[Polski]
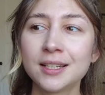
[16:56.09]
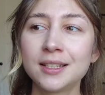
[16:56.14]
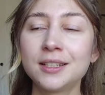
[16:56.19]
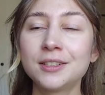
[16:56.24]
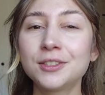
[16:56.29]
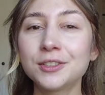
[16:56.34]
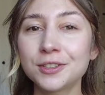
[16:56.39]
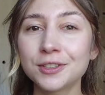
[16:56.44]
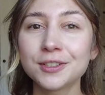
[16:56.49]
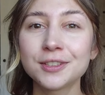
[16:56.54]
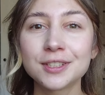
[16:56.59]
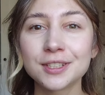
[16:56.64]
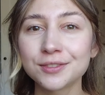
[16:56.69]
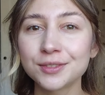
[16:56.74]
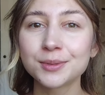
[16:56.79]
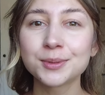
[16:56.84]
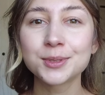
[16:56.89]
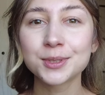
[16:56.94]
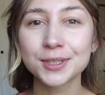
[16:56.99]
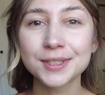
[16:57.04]
nie do końca
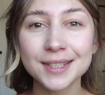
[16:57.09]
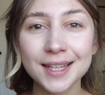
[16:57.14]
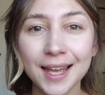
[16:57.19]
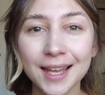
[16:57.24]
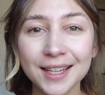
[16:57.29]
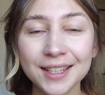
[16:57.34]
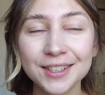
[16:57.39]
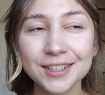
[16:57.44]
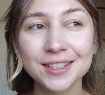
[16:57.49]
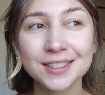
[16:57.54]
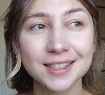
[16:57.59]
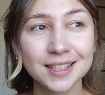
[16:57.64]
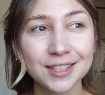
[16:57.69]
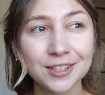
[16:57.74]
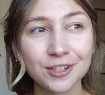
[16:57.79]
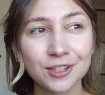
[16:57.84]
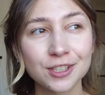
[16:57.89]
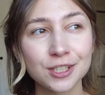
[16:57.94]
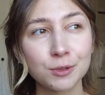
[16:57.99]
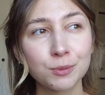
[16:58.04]
wiem co chcę i to jest
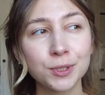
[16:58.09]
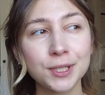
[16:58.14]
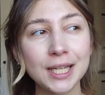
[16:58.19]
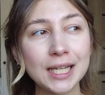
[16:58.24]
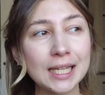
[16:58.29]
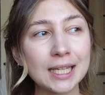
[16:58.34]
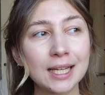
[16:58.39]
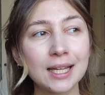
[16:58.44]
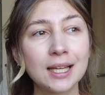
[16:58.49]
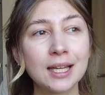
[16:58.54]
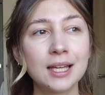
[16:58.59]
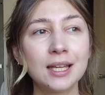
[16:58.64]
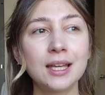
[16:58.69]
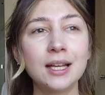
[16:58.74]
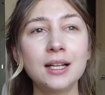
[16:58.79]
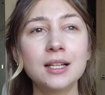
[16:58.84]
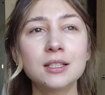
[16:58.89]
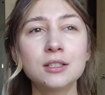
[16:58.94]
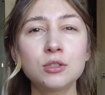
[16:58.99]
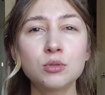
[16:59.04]
najgorsze, bo tak
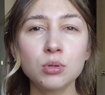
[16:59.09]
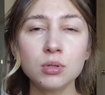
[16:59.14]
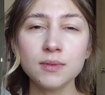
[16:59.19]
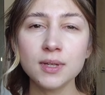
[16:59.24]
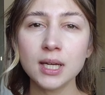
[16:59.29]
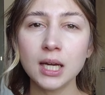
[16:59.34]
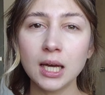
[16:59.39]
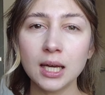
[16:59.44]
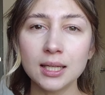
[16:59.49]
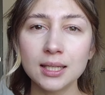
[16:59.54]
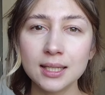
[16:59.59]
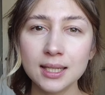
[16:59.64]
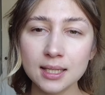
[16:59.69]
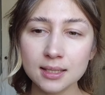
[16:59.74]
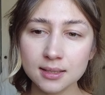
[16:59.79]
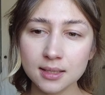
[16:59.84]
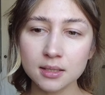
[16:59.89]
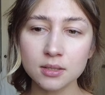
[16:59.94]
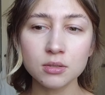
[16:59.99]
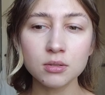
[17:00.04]
jak jest człowiek
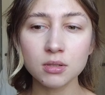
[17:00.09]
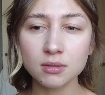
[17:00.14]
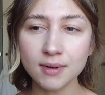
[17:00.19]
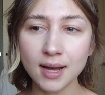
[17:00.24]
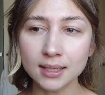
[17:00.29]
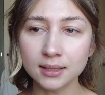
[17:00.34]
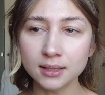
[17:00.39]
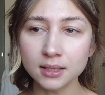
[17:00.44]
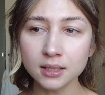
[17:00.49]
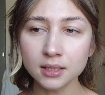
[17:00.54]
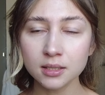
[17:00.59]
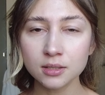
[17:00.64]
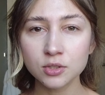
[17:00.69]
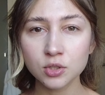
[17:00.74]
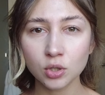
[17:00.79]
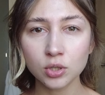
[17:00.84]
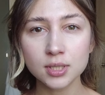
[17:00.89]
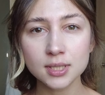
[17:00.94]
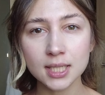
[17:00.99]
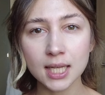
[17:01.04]
niezdecydowany,
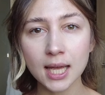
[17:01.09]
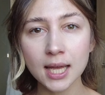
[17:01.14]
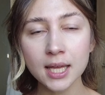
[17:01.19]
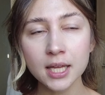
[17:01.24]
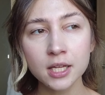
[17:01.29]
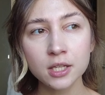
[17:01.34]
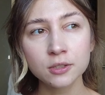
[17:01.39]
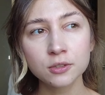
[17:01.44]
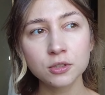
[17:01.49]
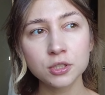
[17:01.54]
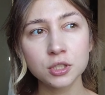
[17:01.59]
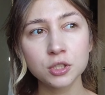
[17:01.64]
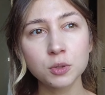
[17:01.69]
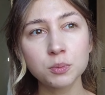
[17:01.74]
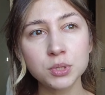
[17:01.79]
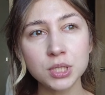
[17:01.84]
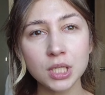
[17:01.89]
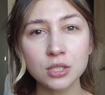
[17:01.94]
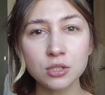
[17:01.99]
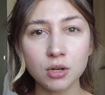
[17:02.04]
co chce, to się to
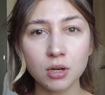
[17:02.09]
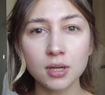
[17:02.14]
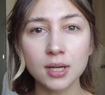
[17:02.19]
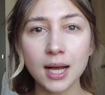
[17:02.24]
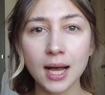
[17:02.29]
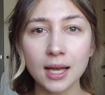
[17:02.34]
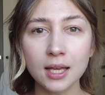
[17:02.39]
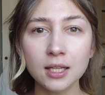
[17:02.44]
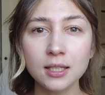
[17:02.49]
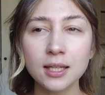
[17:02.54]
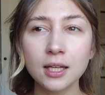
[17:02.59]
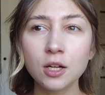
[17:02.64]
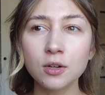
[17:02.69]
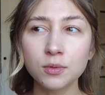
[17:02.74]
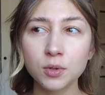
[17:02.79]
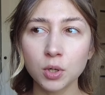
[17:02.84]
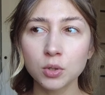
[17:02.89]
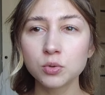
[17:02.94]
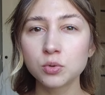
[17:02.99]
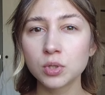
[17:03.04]
przeciąga i tego w
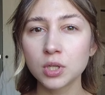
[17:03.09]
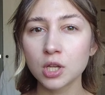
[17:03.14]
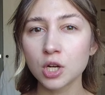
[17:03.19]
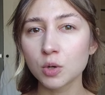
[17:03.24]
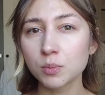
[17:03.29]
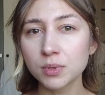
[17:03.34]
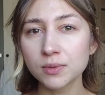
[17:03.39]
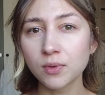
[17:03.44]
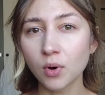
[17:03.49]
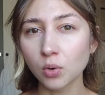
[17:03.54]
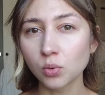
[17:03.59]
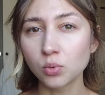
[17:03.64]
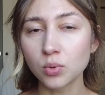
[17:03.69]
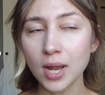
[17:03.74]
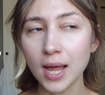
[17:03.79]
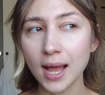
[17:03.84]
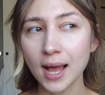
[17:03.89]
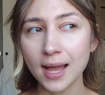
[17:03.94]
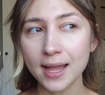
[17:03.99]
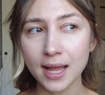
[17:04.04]
końcu nie robi w
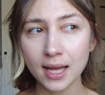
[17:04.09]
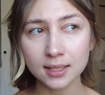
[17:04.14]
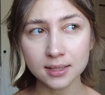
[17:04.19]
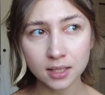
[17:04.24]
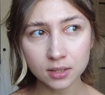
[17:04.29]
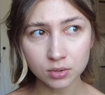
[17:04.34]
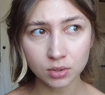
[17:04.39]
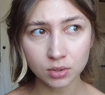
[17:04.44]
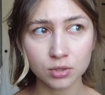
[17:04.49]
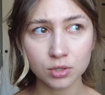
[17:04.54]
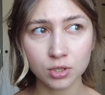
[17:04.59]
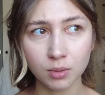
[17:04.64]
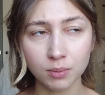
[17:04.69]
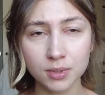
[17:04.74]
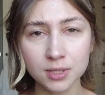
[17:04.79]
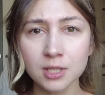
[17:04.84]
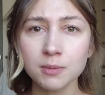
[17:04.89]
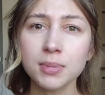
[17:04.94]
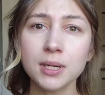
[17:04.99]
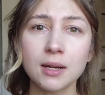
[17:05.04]
ogóle, a ja chcę
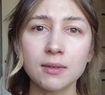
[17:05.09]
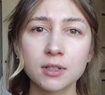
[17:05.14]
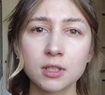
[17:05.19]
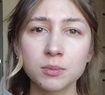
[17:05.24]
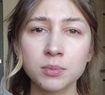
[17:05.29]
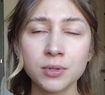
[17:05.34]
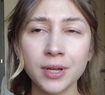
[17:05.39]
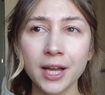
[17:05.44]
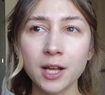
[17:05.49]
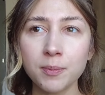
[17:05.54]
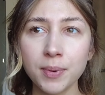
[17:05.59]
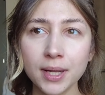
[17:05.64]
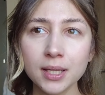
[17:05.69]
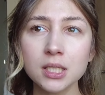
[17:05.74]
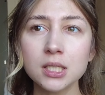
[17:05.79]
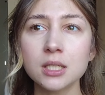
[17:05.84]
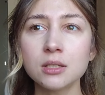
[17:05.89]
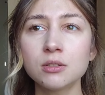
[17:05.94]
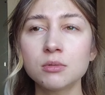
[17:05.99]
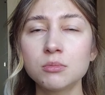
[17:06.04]
zrobić, naprawdę, bo jak
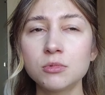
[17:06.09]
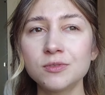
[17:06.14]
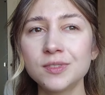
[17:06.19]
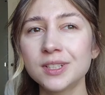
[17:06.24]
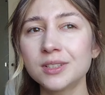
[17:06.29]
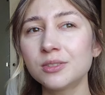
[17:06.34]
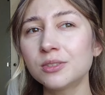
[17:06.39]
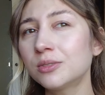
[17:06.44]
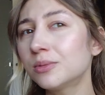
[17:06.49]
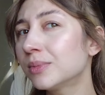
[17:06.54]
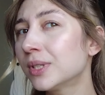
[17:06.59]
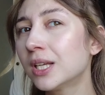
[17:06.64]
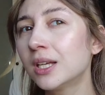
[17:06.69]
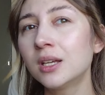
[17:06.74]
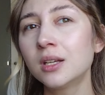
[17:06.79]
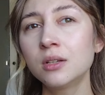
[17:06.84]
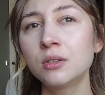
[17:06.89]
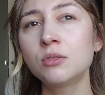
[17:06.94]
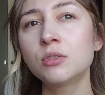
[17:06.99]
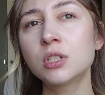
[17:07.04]
patrzę, to mówię, no
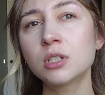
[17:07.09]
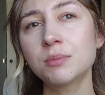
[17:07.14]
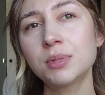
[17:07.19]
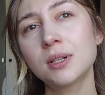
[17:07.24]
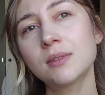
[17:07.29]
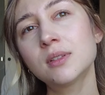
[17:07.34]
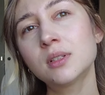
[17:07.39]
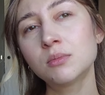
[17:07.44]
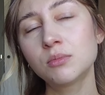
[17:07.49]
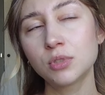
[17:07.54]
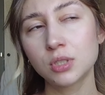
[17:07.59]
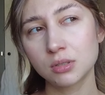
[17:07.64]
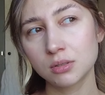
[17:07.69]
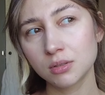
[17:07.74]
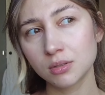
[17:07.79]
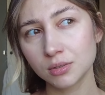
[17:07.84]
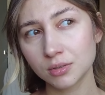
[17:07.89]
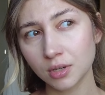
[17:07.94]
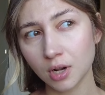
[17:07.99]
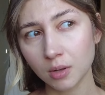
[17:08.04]
już naprawdę muszę
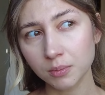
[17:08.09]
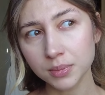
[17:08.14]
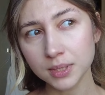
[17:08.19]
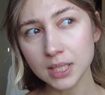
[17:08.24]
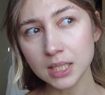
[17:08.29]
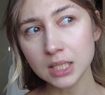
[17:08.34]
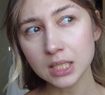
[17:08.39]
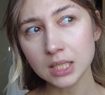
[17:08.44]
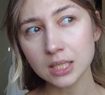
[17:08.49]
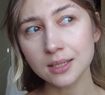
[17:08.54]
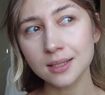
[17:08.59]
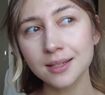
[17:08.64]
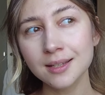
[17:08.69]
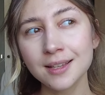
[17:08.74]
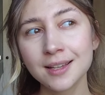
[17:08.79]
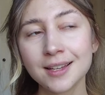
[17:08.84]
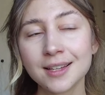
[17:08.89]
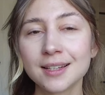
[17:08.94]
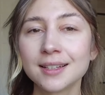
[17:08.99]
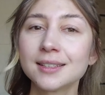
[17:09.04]
coś zrobić
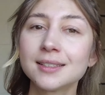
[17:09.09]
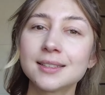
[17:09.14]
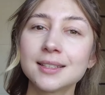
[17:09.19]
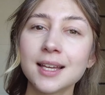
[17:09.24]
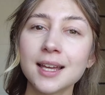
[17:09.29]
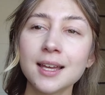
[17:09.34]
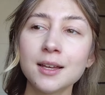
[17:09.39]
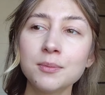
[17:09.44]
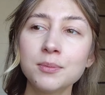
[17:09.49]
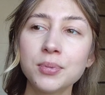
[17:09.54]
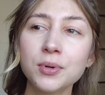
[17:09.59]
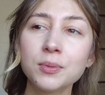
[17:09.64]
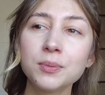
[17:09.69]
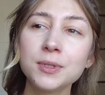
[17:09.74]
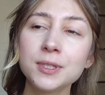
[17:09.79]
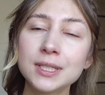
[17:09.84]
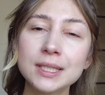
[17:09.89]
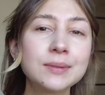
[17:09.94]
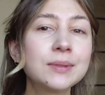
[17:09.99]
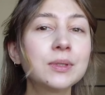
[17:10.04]
i chcę, bo
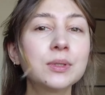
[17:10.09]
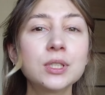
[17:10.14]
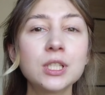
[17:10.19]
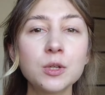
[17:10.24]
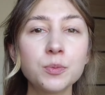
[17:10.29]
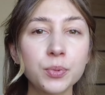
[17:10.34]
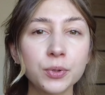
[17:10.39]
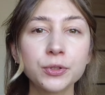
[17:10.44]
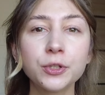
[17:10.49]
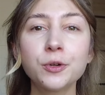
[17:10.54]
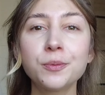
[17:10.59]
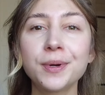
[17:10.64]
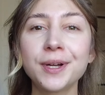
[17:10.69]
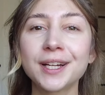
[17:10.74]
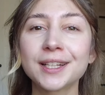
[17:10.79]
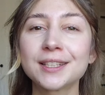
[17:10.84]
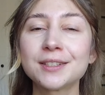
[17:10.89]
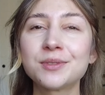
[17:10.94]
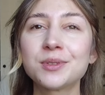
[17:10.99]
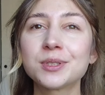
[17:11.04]
mi się to nie podoba,
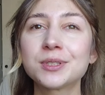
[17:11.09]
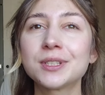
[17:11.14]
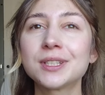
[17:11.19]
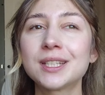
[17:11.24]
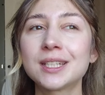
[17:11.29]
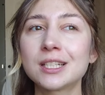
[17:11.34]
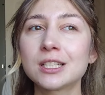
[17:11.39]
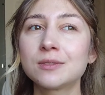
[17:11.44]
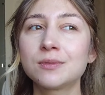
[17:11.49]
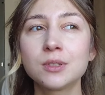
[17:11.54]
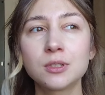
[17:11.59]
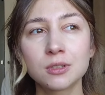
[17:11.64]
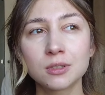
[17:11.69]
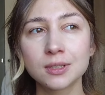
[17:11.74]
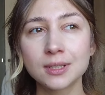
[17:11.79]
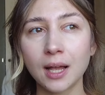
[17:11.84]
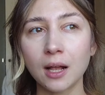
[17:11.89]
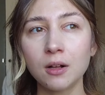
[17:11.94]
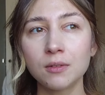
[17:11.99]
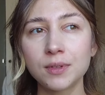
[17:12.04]
jak te włosy teraz
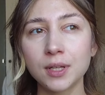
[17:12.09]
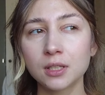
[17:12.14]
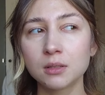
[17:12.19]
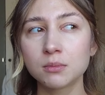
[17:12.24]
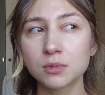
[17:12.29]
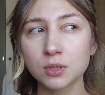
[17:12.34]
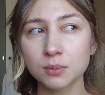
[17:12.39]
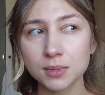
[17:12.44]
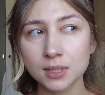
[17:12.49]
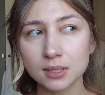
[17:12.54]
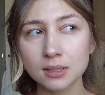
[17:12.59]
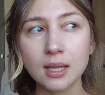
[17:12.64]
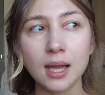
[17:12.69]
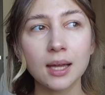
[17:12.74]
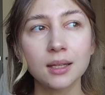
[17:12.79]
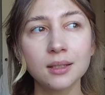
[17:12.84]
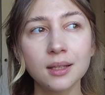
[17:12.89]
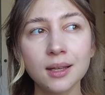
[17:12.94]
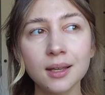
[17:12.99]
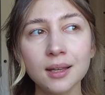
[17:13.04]
wyglądają, w jakim są
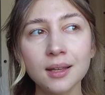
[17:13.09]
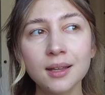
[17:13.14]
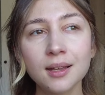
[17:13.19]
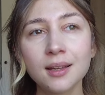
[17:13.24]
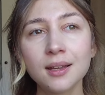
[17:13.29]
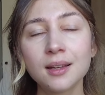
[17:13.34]
stanie,